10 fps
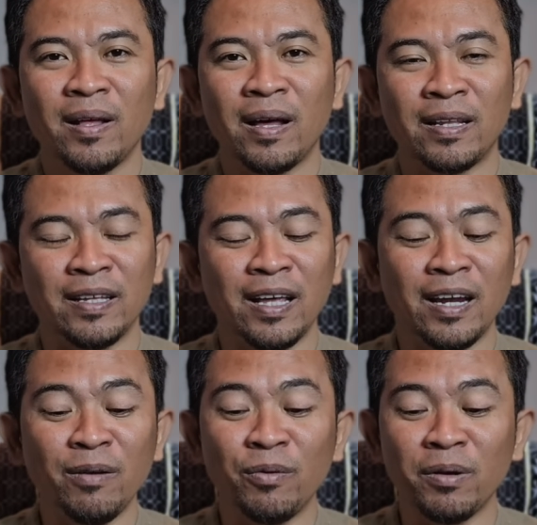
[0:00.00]
Artinya
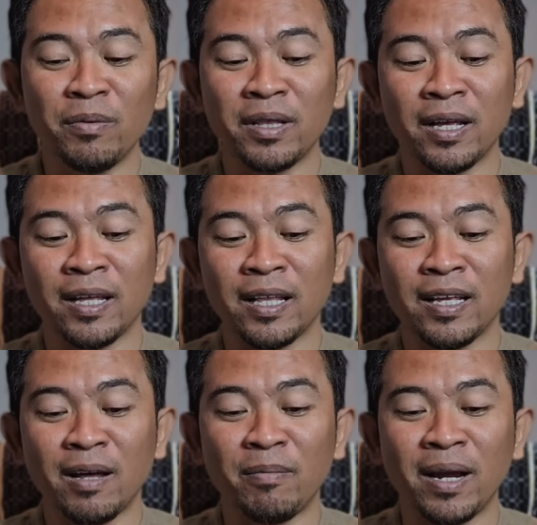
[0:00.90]
Anda mungkin
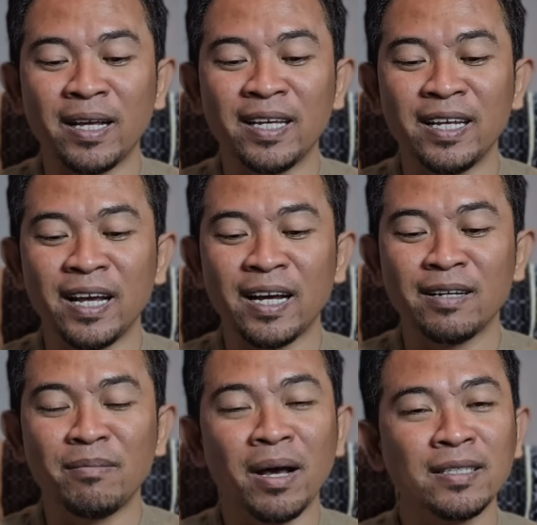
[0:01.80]
bertanya-tanya apalagi nih yang akan
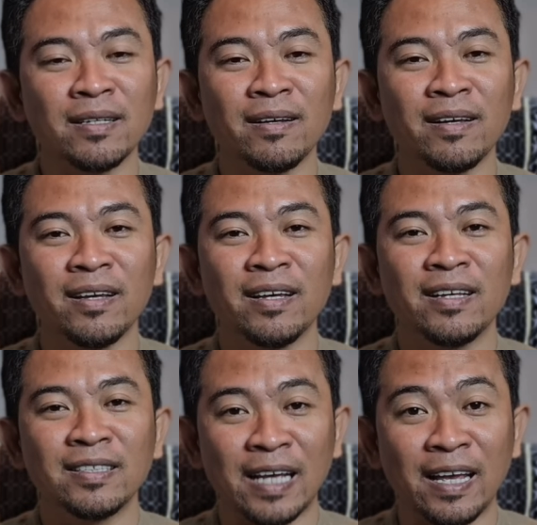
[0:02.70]
dibahas oleh
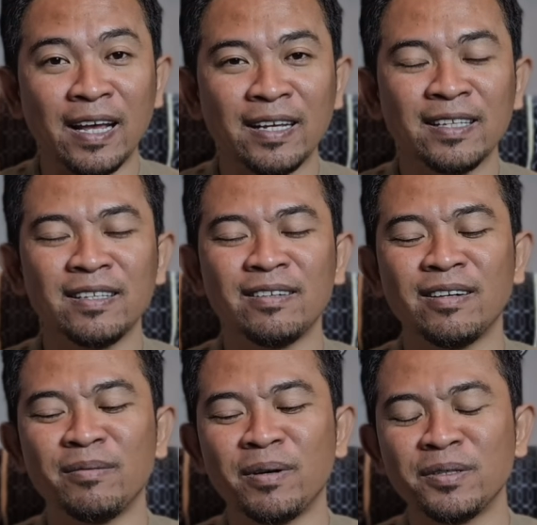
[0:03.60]
saya gitu.
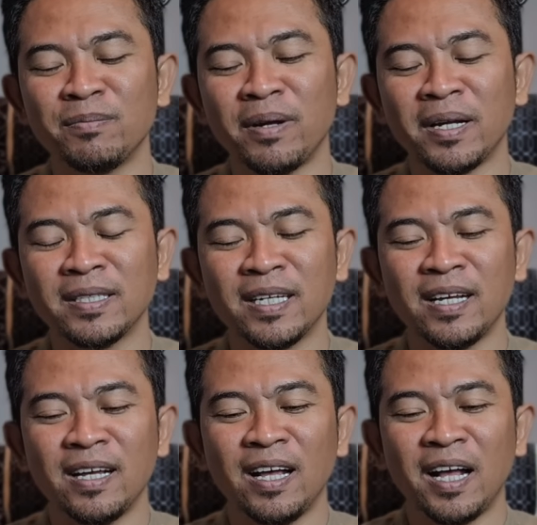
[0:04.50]
Oleh Bagus
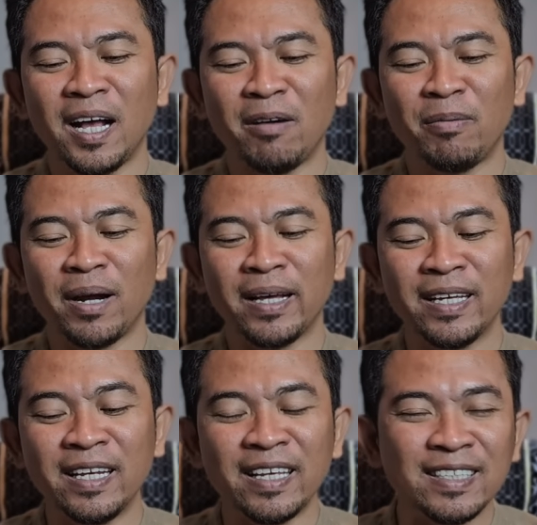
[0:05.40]
Beraja
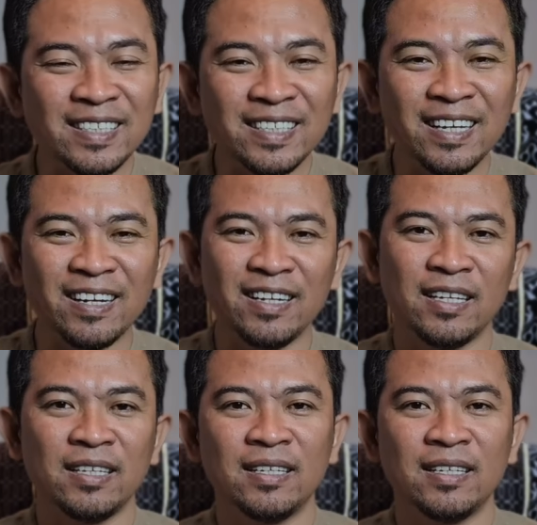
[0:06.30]
apalagi nih isinya nih.